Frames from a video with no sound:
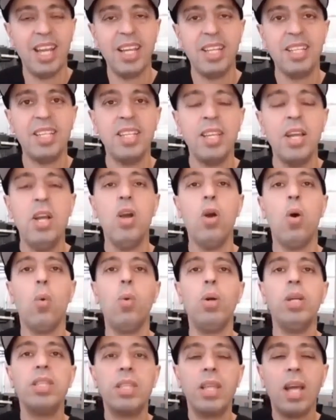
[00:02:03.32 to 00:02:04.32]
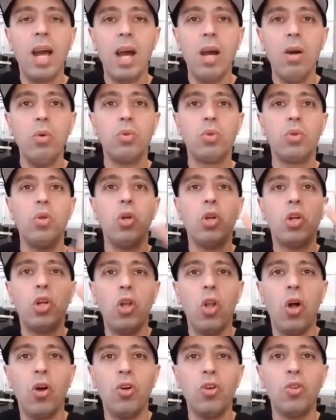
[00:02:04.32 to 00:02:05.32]
هذه ونتقاو دو
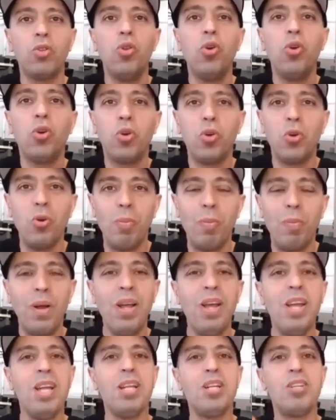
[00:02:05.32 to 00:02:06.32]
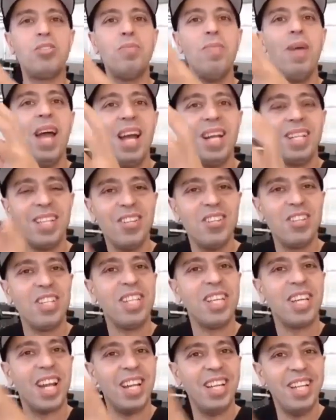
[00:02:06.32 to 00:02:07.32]
كلون دو جروب جماعة
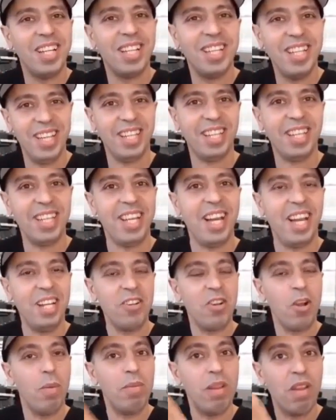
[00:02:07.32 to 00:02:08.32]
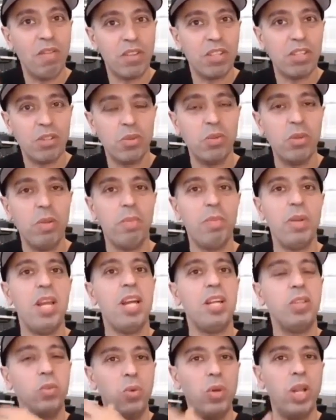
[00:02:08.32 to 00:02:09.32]
الجنرالات اللي حكينا عليهم اللي فسدوا
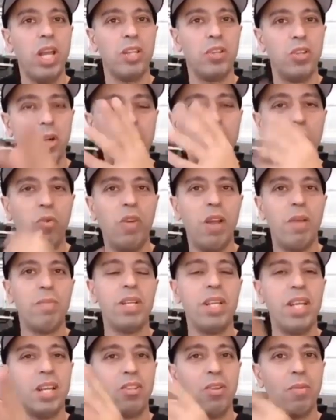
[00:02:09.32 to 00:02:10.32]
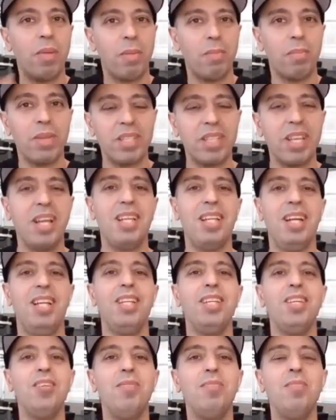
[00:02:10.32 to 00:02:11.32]
البلاد ولادهم وفاميلياتهم ربي سهل
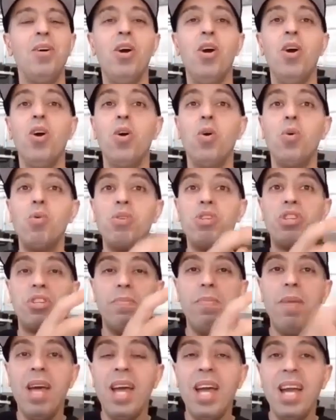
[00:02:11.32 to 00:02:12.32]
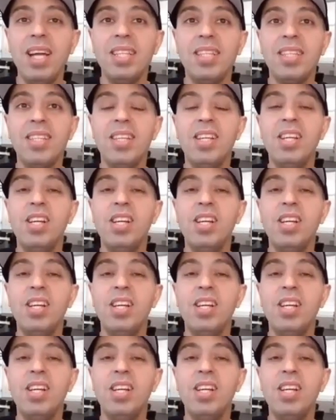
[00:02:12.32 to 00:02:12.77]
عليهم وجماعة